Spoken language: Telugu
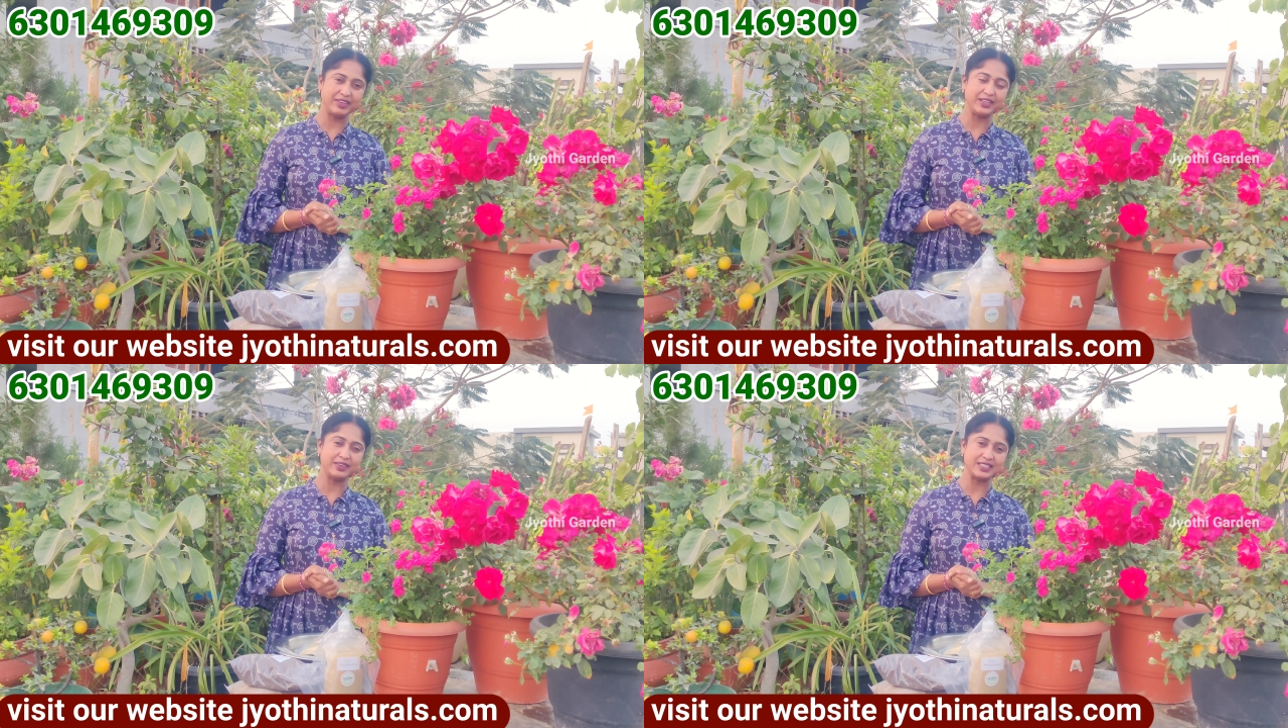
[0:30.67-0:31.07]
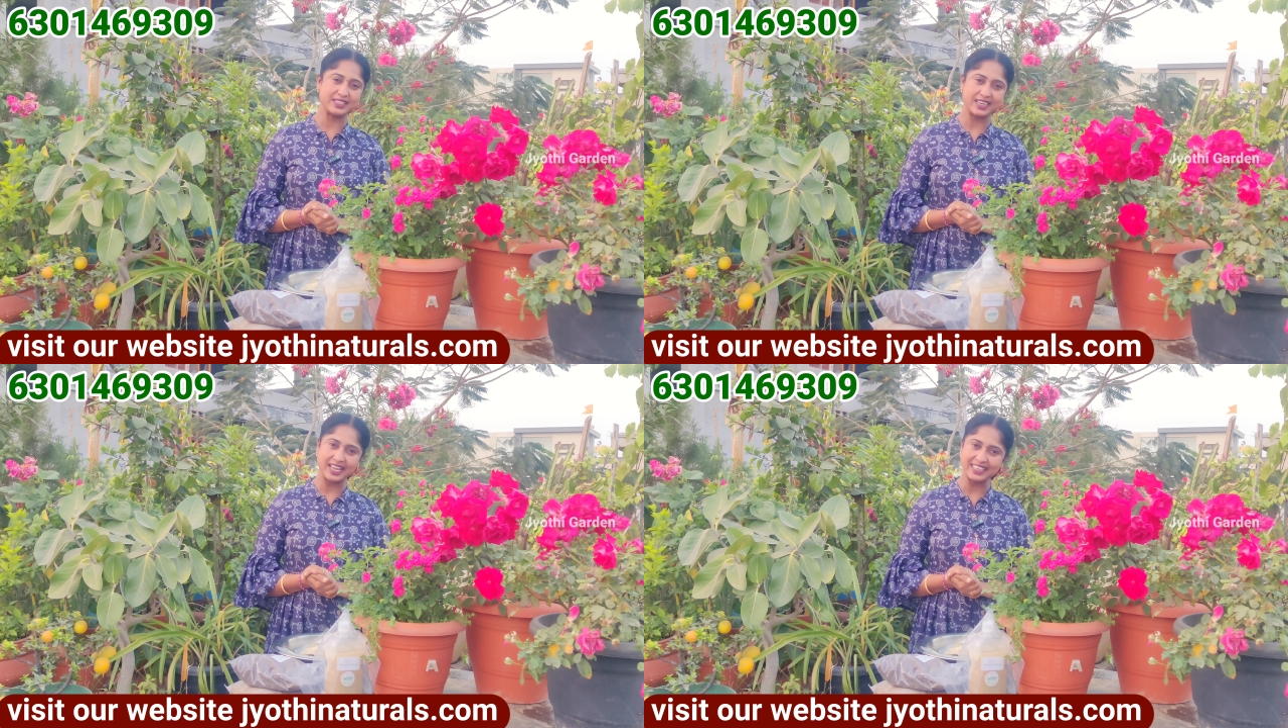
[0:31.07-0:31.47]
వీడియో
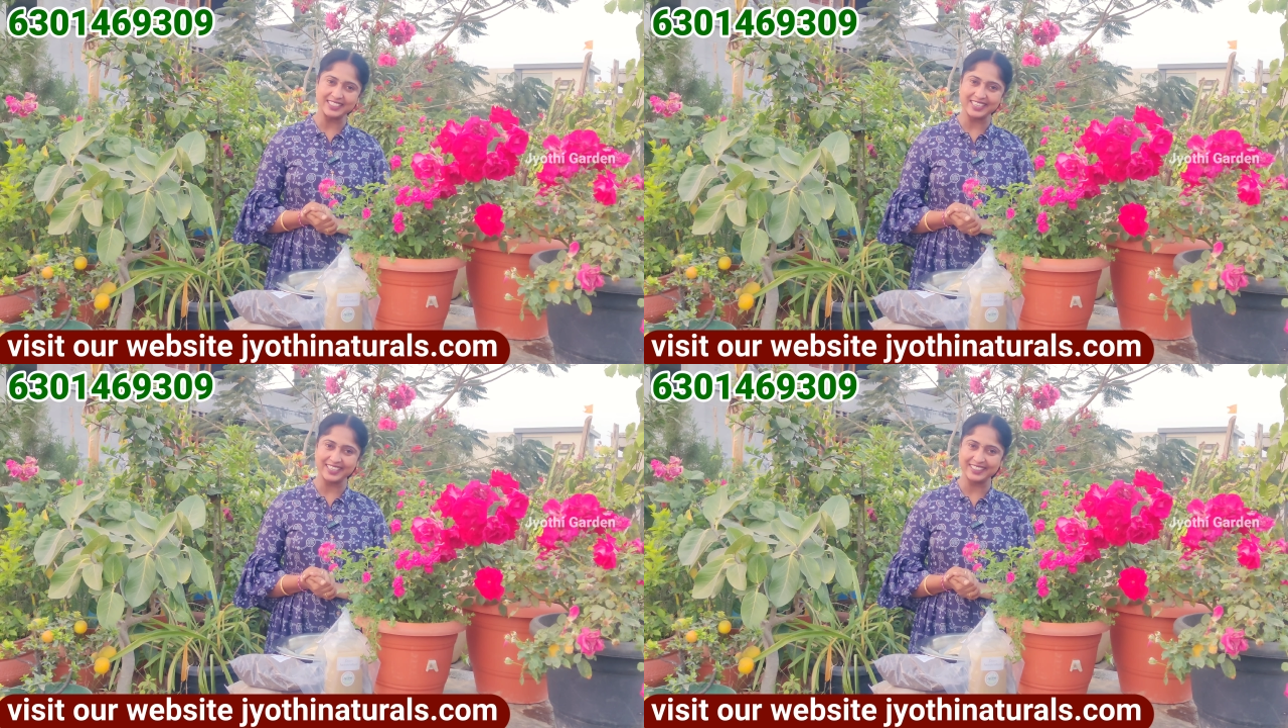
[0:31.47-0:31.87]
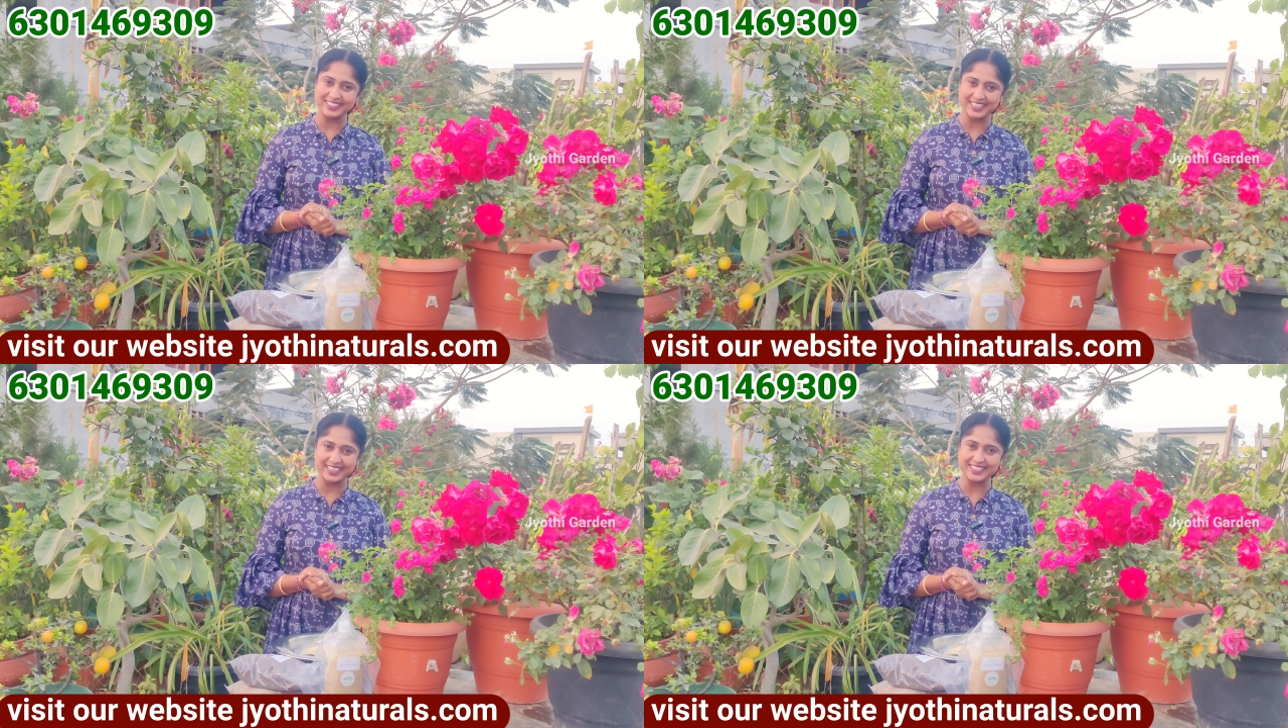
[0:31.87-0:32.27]
నచ్చితే లైక్ చేయండి
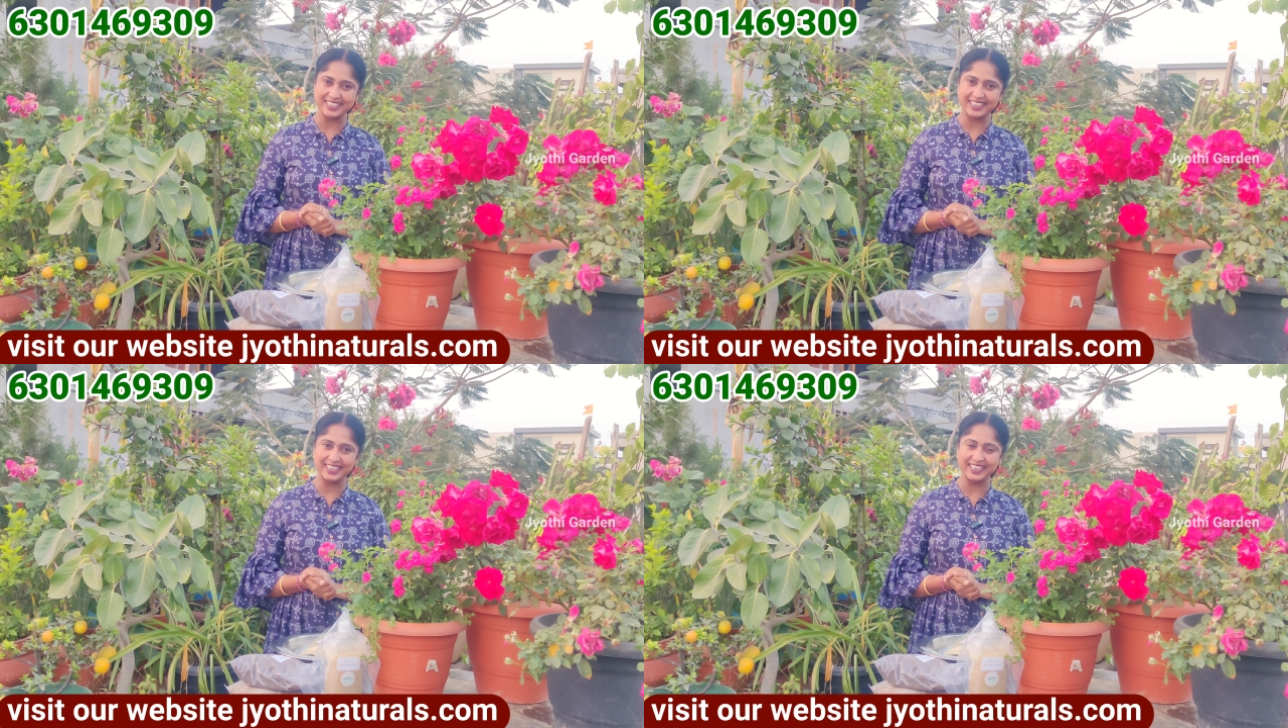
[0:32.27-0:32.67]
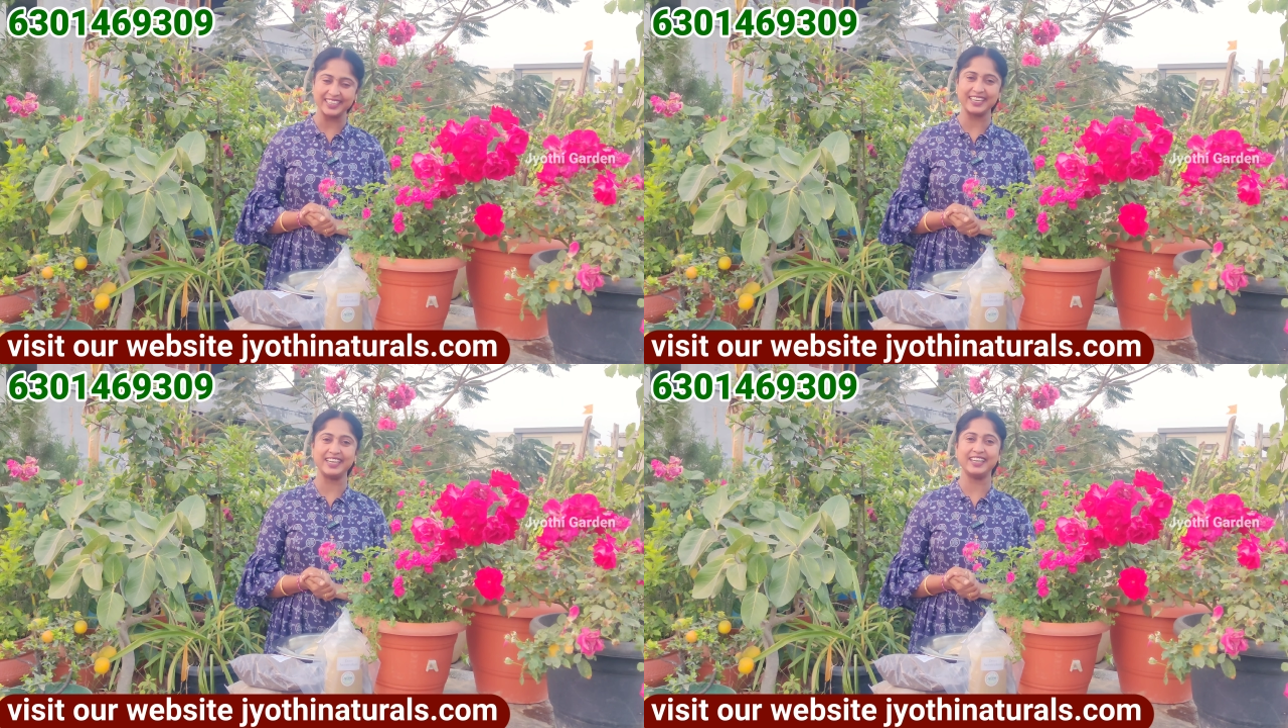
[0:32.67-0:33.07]
షేర్ చేయండి
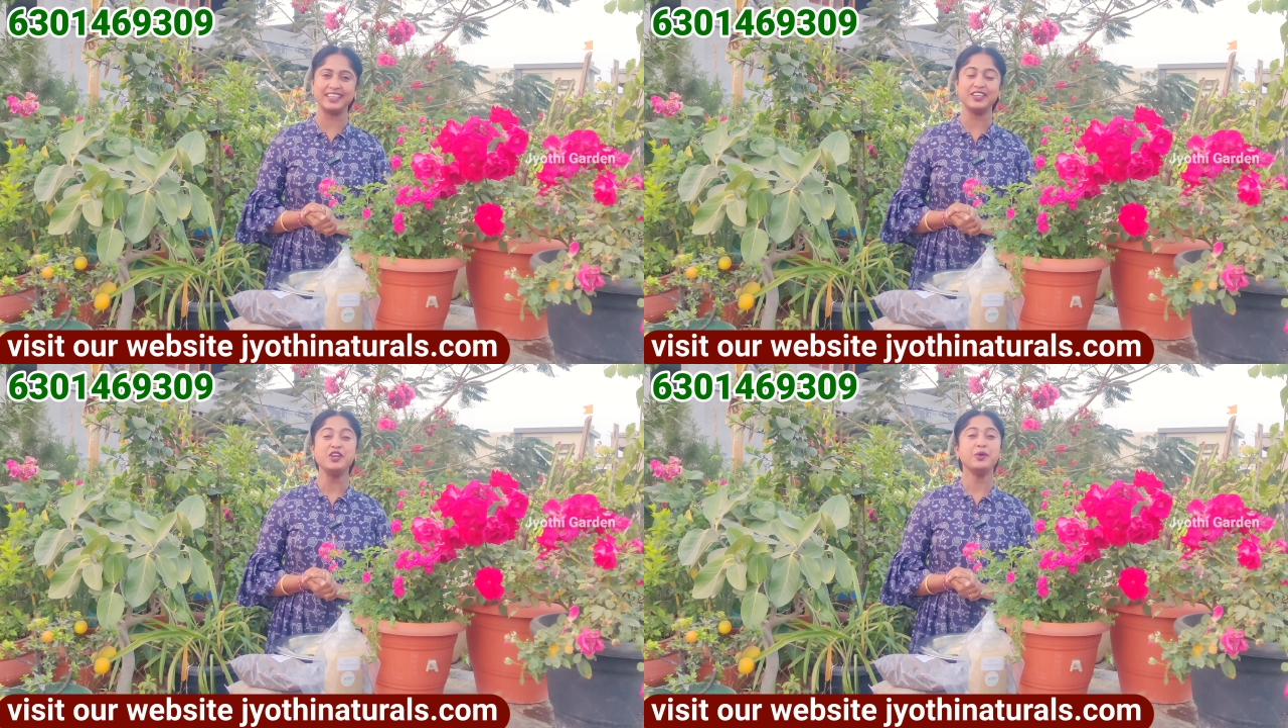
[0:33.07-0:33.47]
అండ్